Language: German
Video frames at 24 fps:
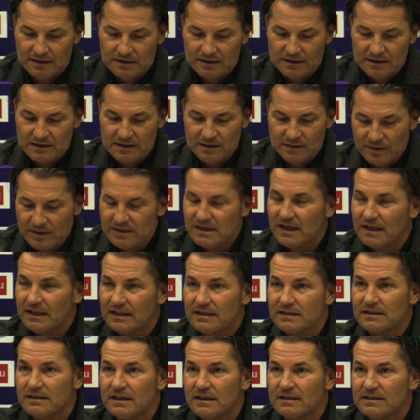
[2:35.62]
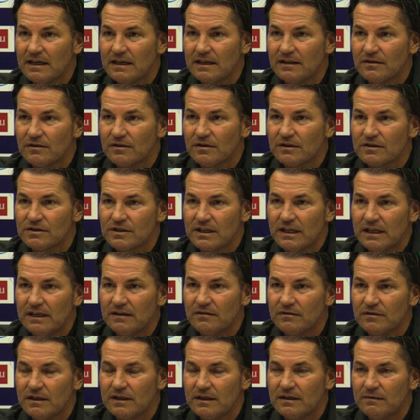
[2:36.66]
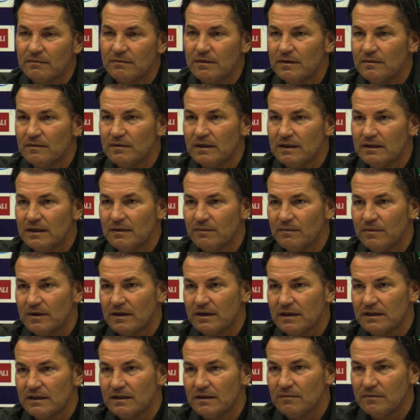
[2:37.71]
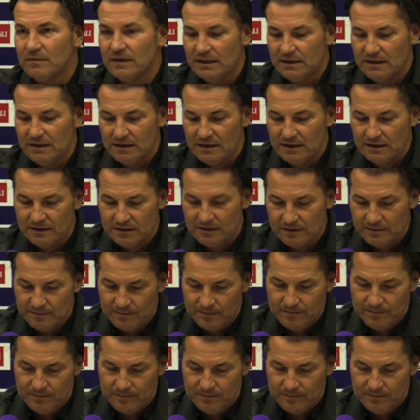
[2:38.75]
dass er ein bisschen anders in der Zeitung steht oder in, in, in dem Bericht im Internet.